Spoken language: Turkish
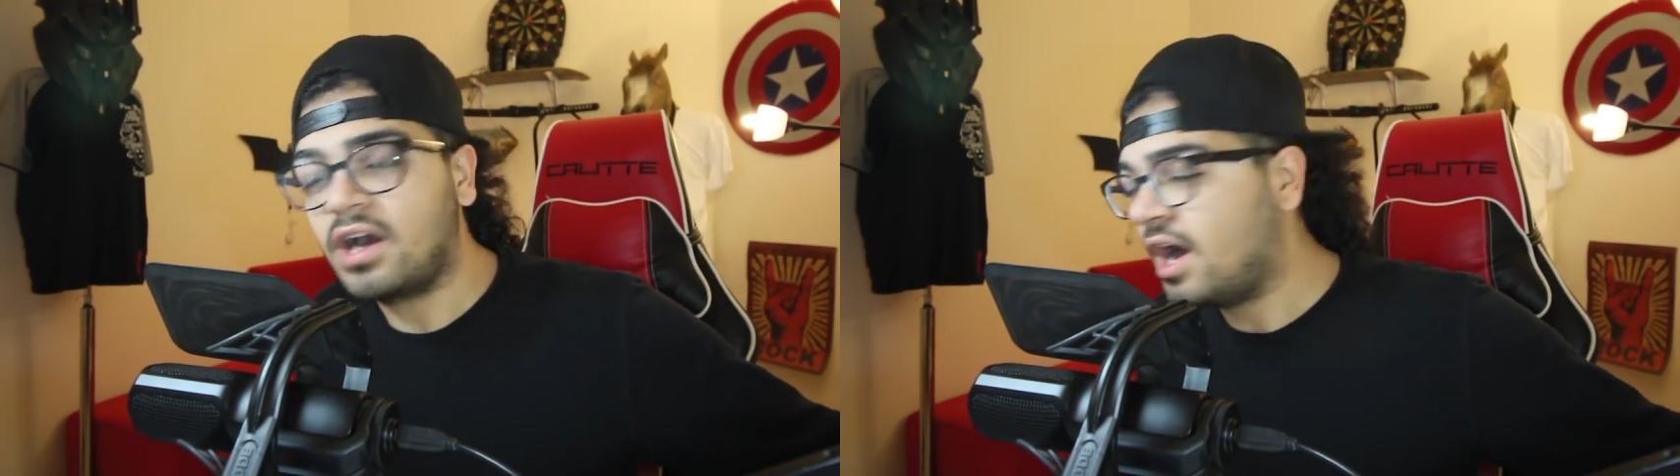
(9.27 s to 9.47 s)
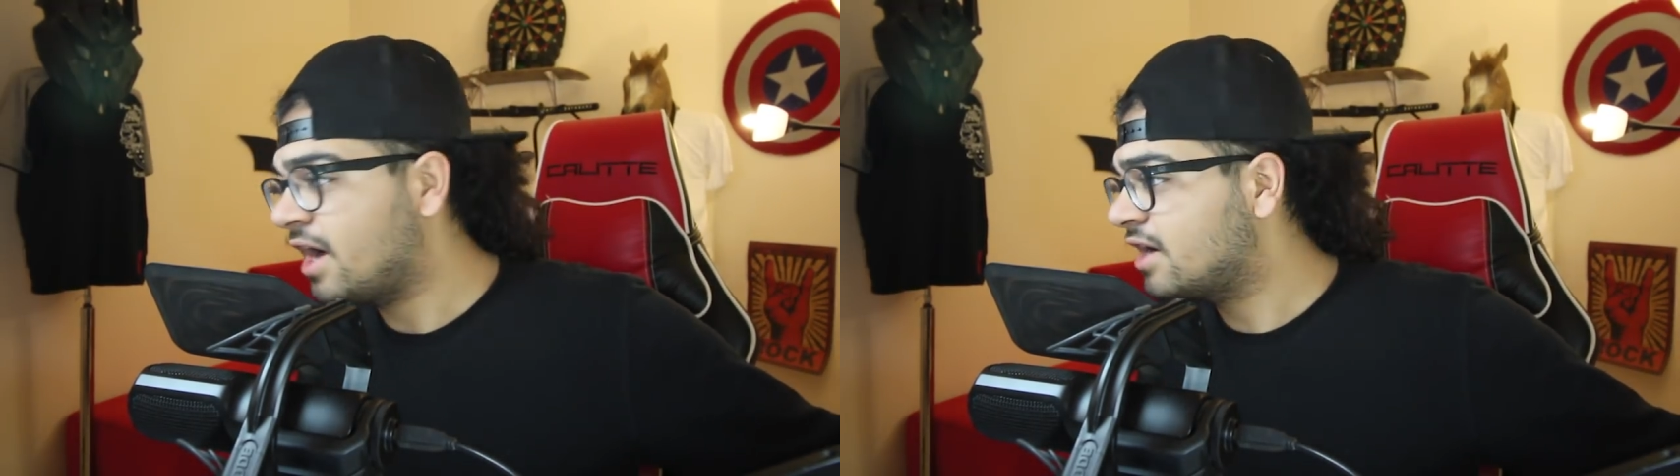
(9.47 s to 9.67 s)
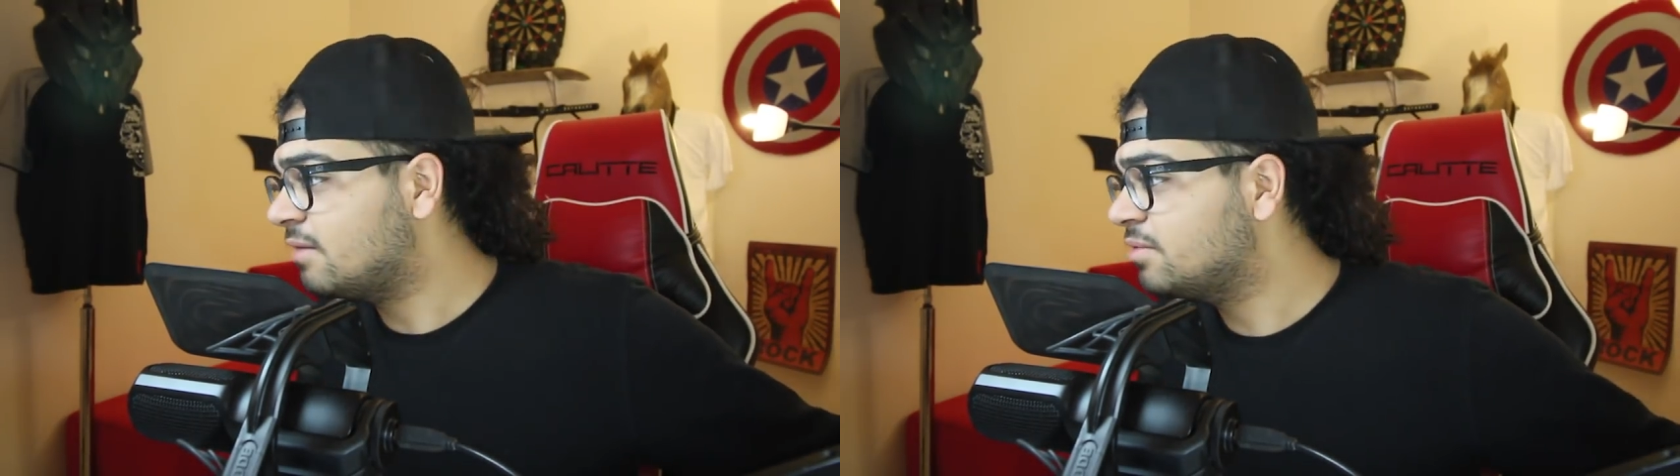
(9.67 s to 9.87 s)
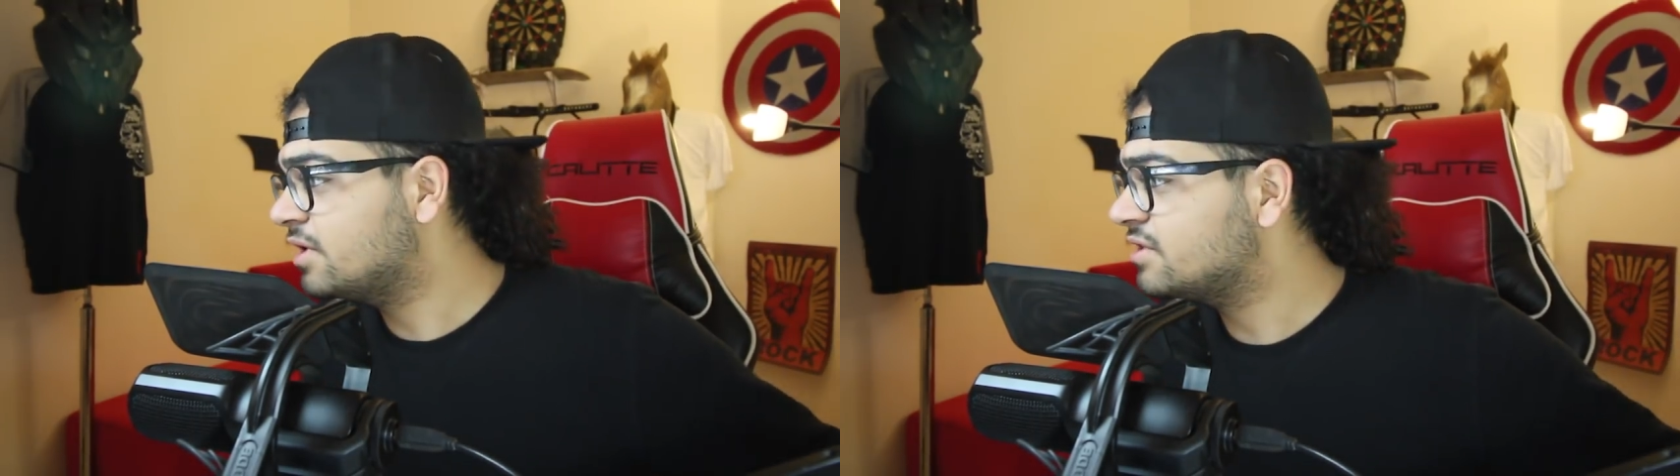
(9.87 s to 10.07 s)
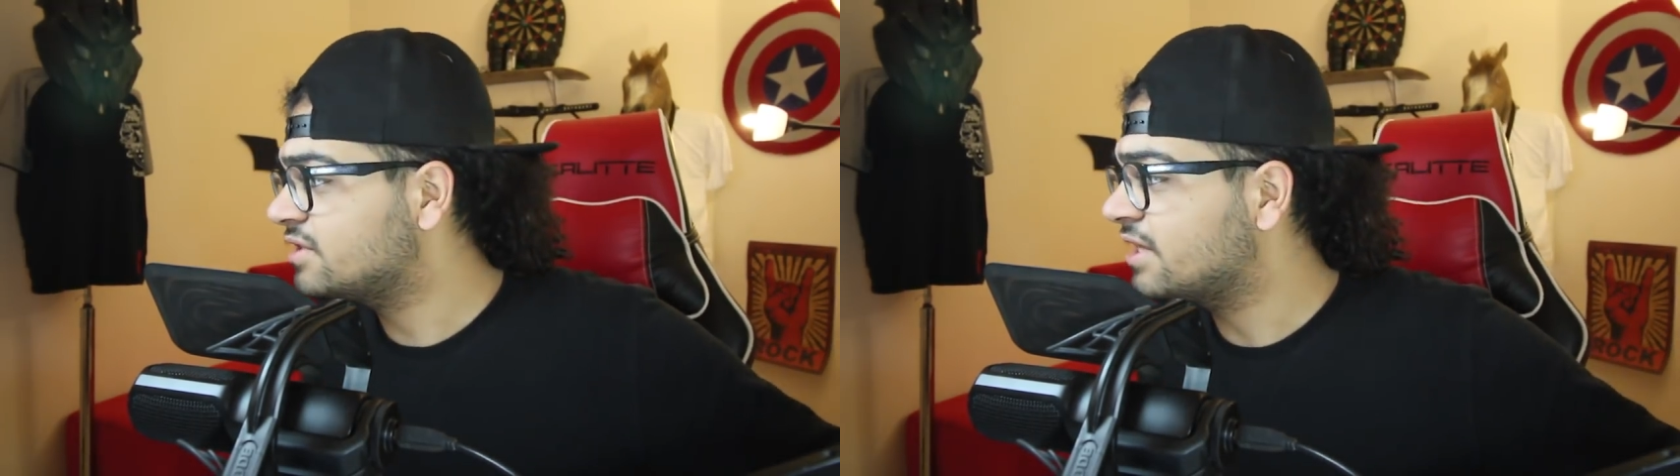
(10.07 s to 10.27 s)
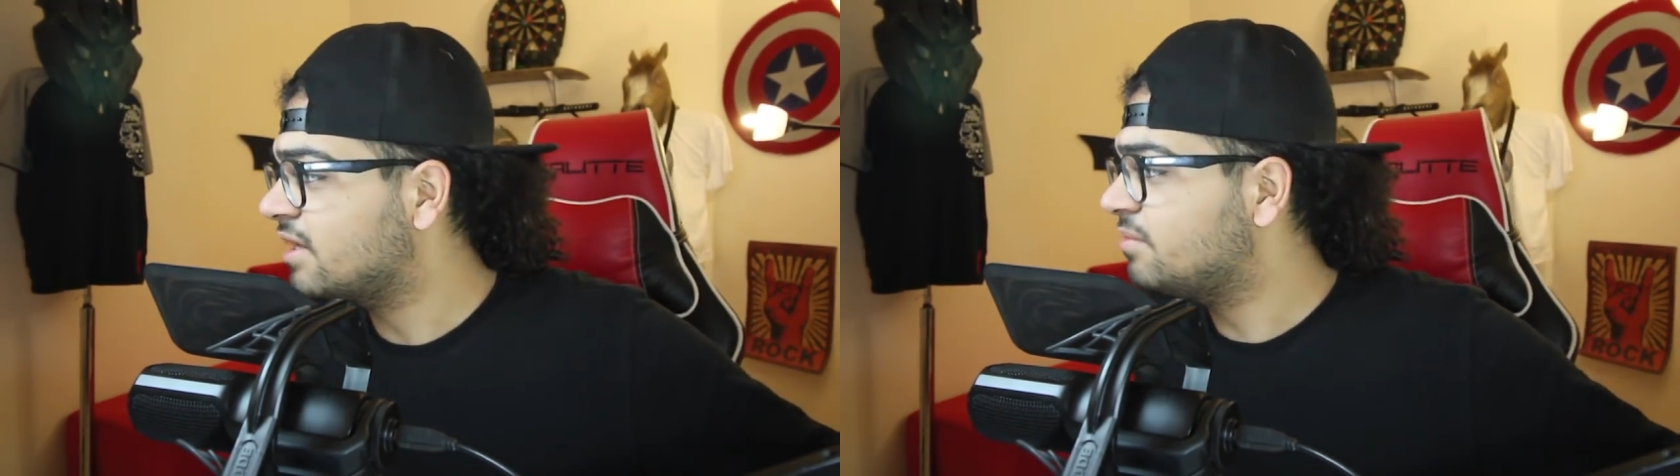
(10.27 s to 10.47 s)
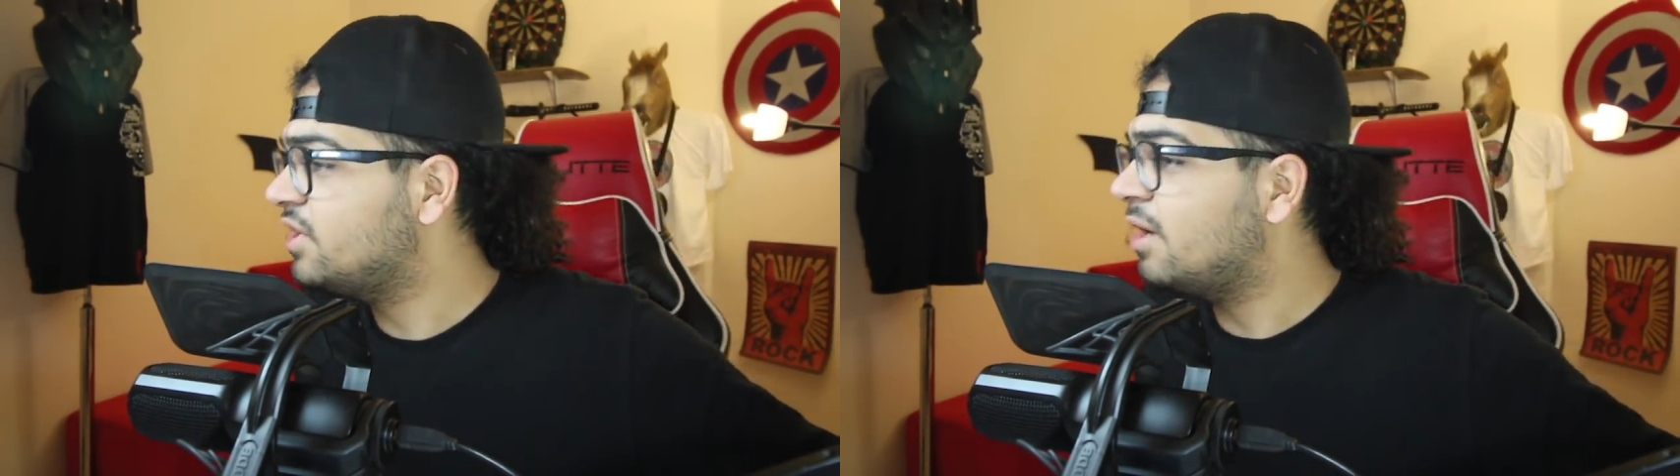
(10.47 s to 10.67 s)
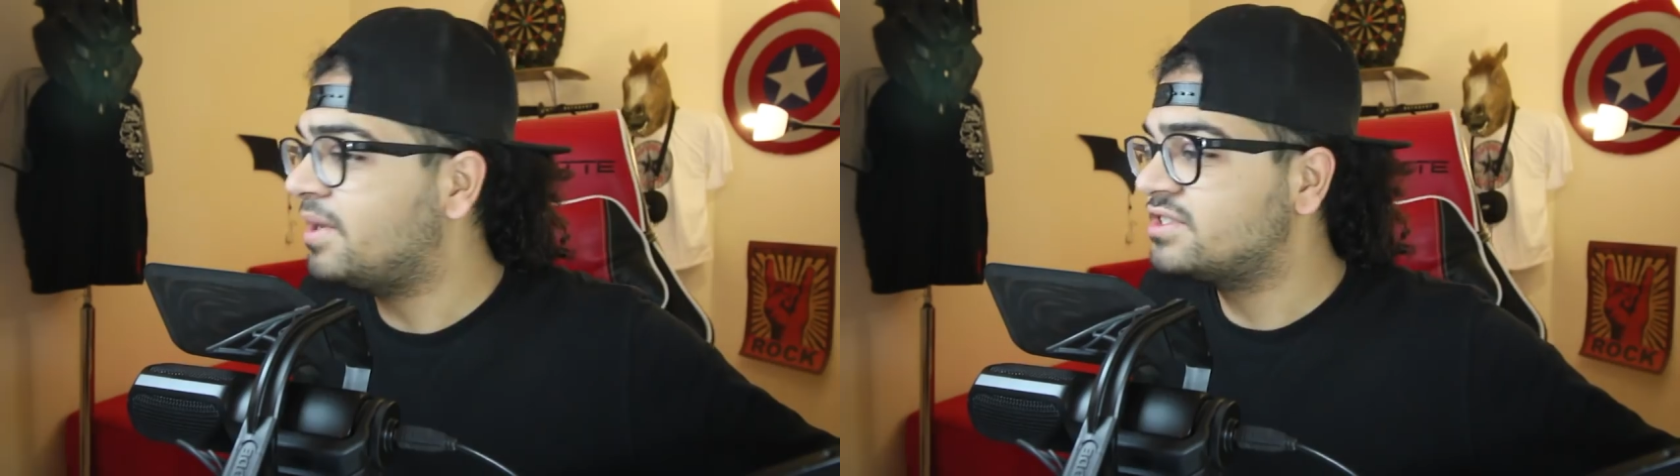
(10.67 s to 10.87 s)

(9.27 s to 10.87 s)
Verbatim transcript: ayakkabıların reklamını yapan